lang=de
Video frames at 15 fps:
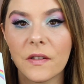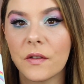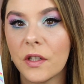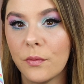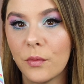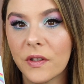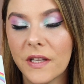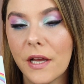Also
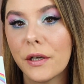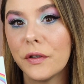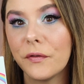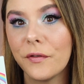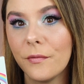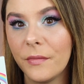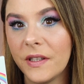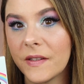ich muss sagen, ich
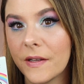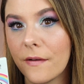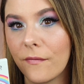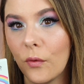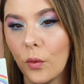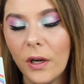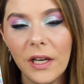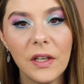fühle mich sehr
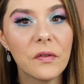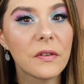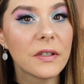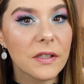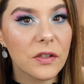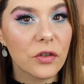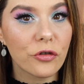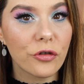wohl. Ich
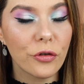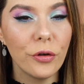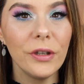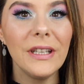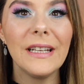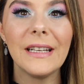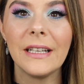finde es schön.